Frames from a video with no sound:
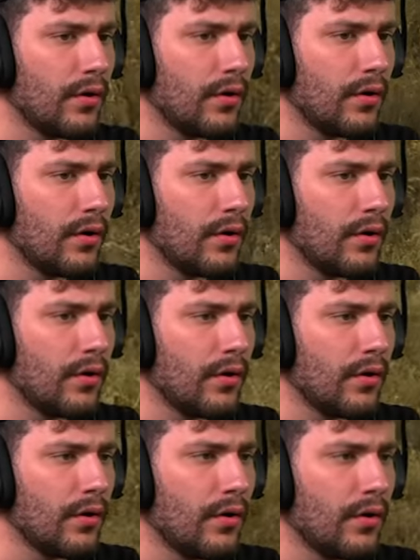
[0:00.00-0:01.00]
Ja, noch sehe ich
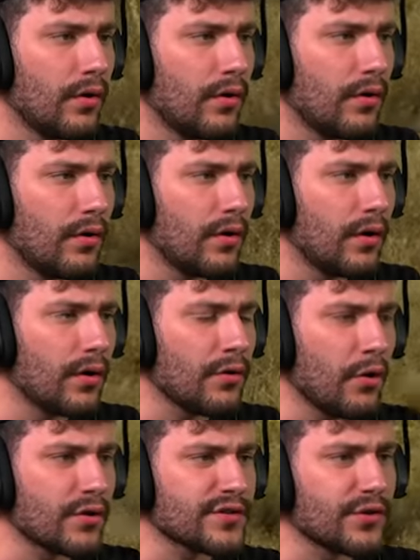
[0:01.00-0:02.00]
hier nichts. Oh,
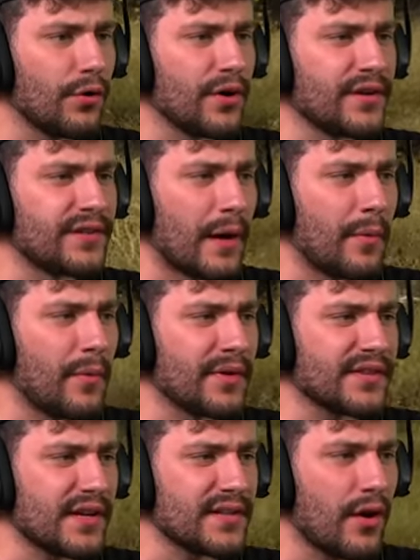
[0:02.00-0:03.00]
noch ist ruhig, aber
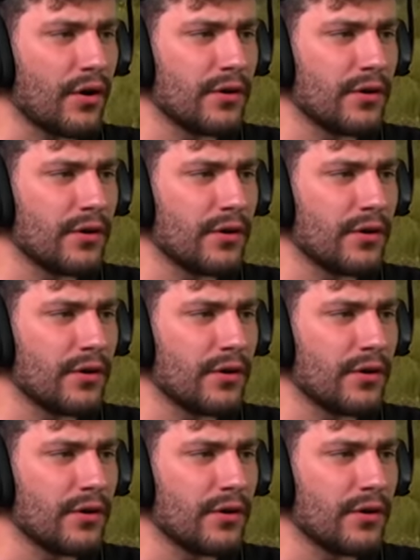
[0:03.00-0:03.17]
man sagt ja